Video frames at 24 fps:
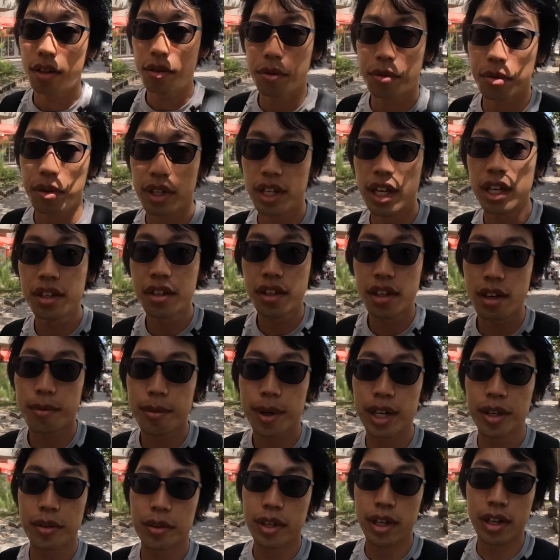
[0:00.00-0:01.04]
と、これなんて言え
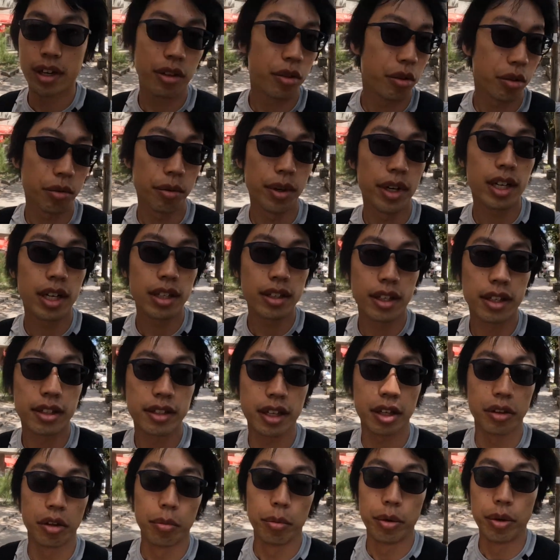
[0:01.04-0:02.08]
ばいいのかちょっとわかんないで
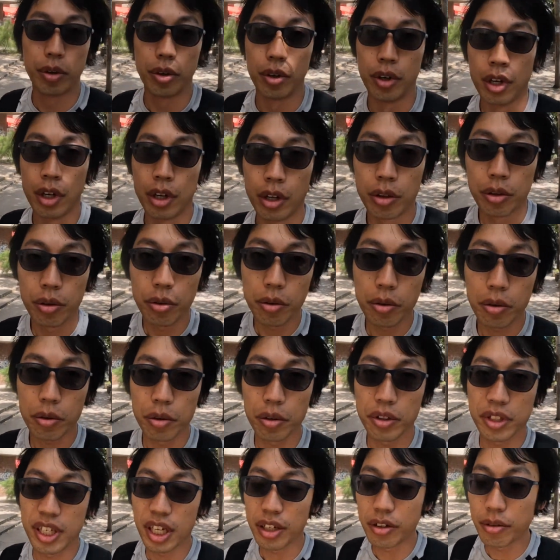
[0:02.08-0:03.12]
すけども、ちょうどこ
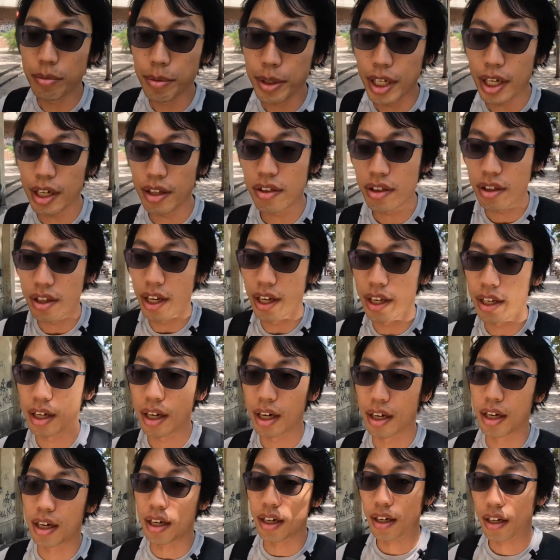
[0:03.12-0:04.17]
のセルビア自体
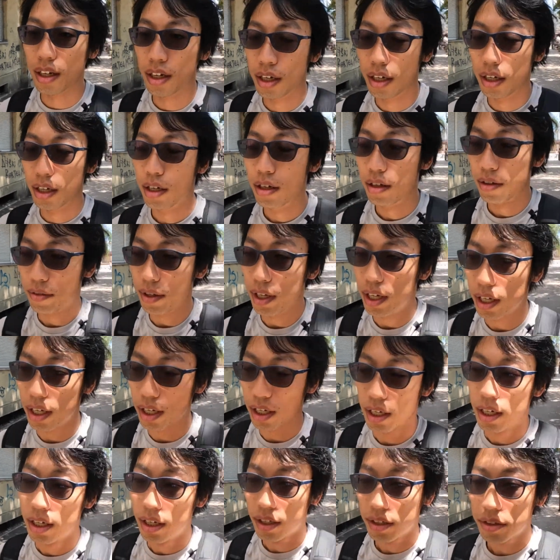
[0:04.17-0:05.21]
が、ま
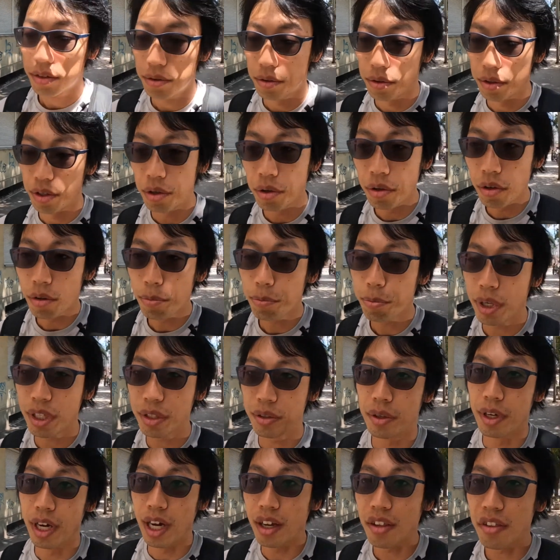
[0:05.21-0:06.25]
あ、そのヨーロッパ
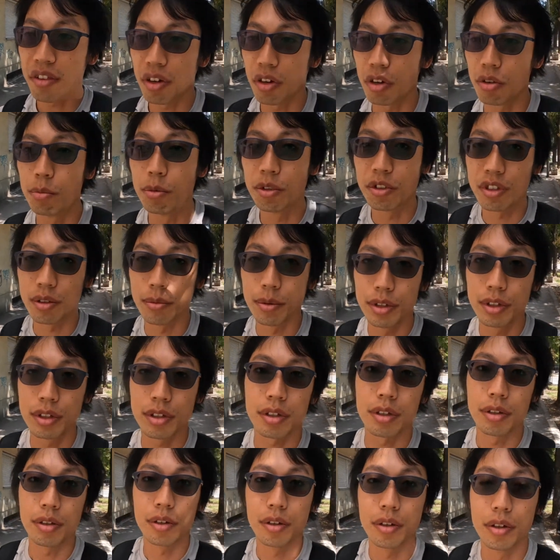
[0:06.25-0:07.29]
とアジアを結ぶ、
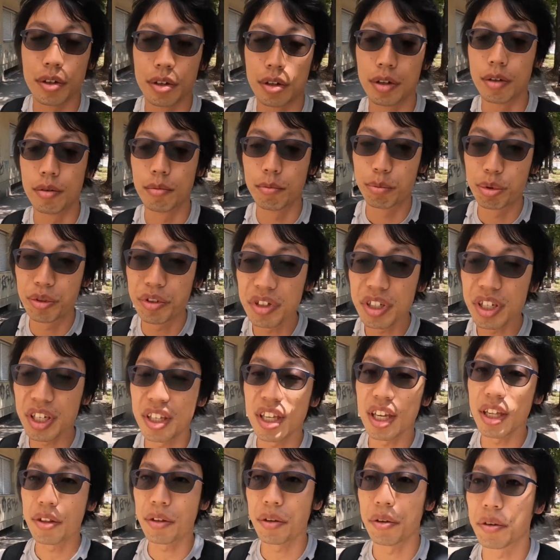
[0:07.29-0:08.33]
その分岐
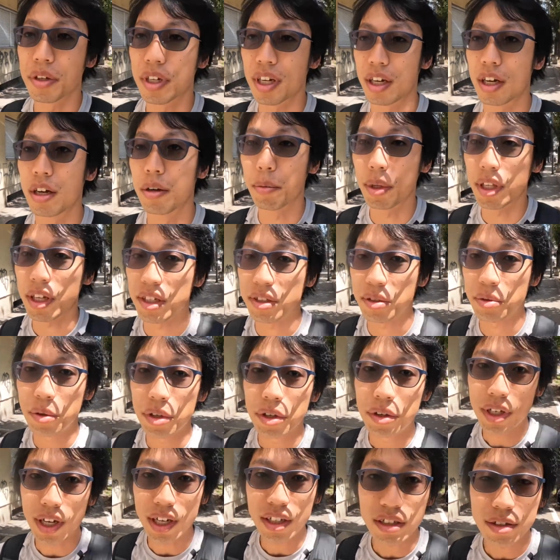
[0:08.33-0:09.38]
点というか、まあなんかそう
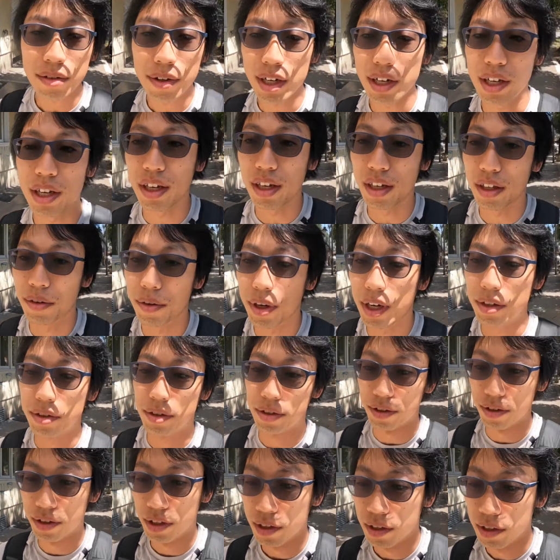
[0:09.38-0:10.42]
いう役割のあ
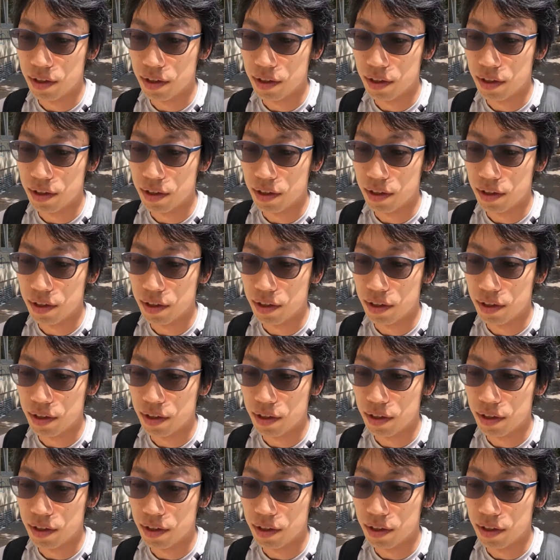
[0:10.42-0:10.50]
る、